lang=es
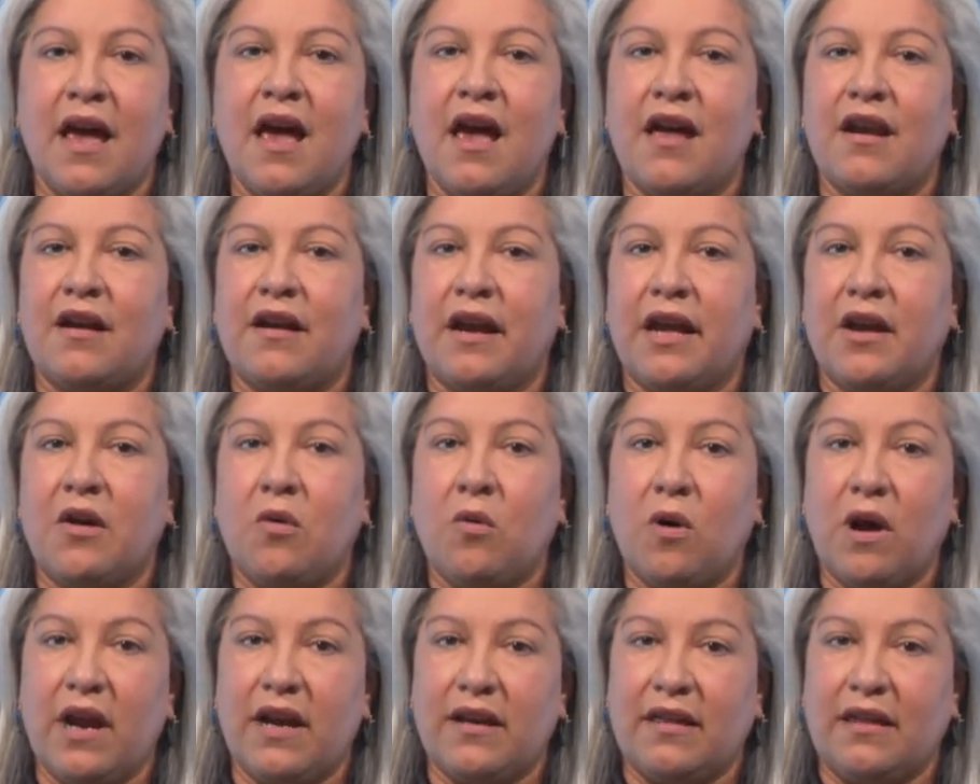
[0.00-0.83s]

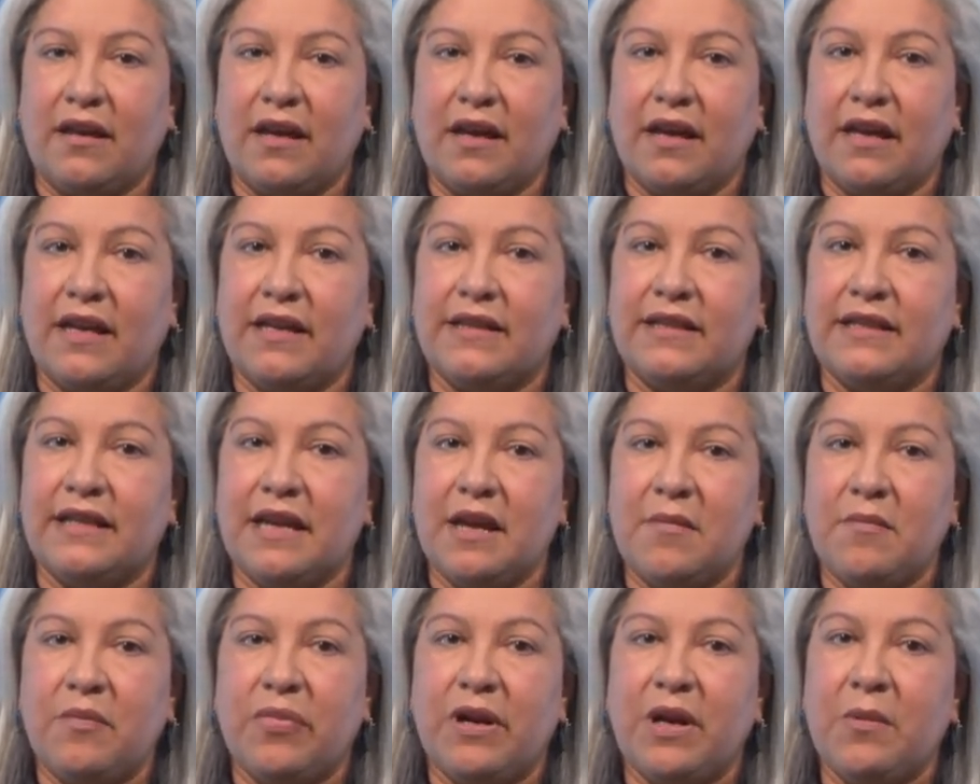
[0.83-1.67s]
Recuerde que
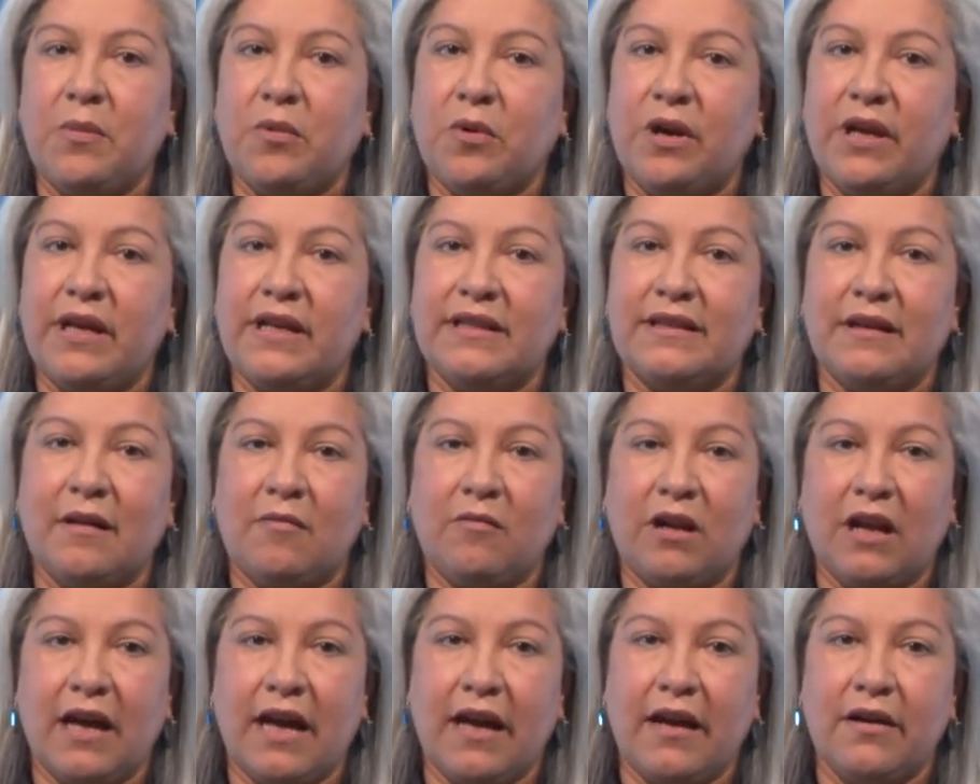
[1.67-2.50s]
siempre puedes
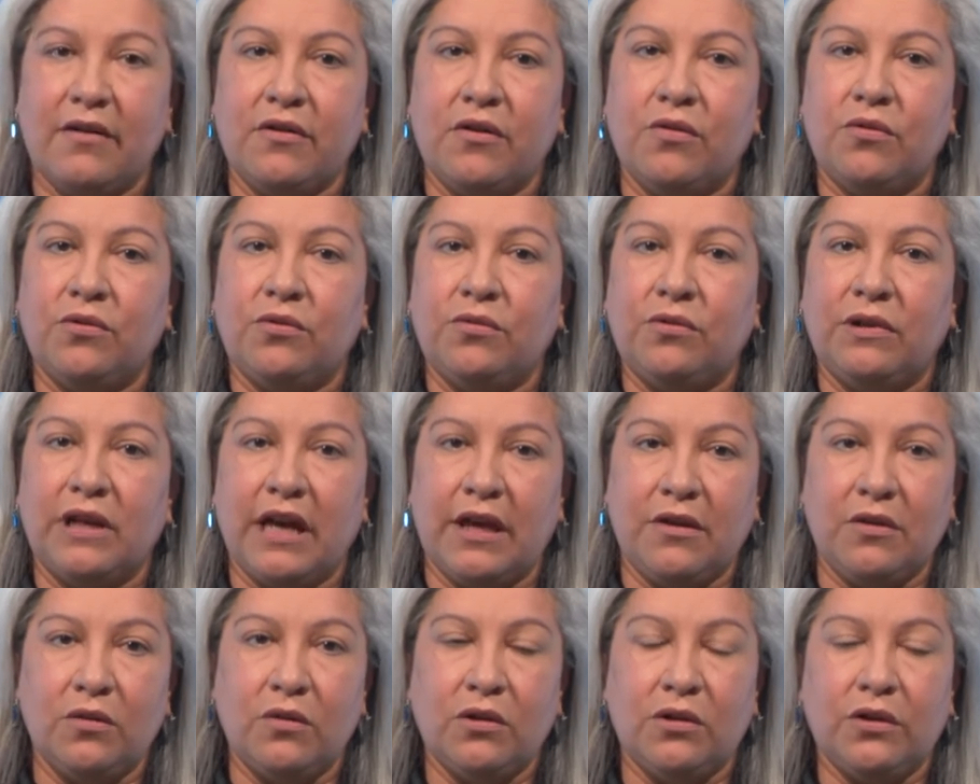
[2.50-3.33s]
hablar con un
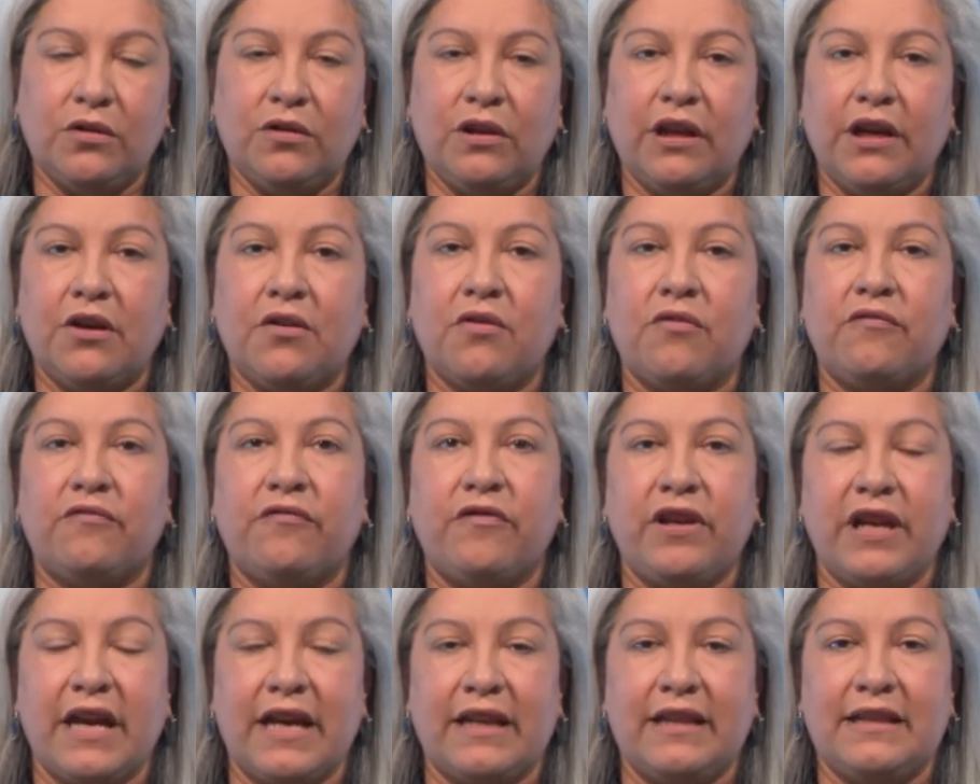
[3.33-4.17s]
adulto de
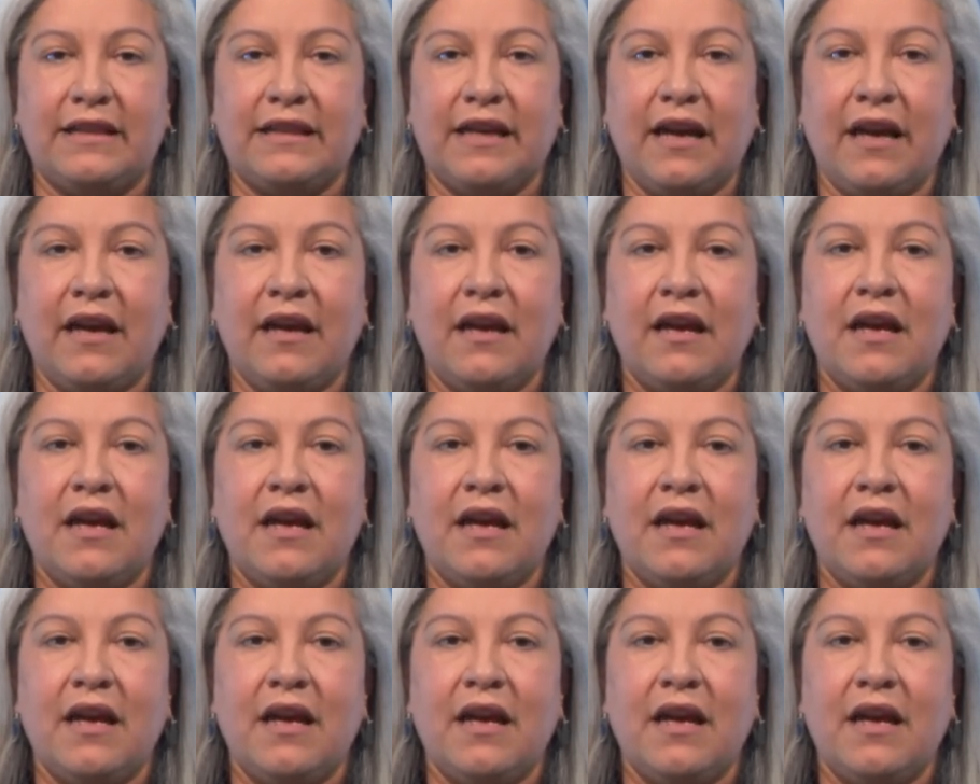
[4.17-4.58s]
confianza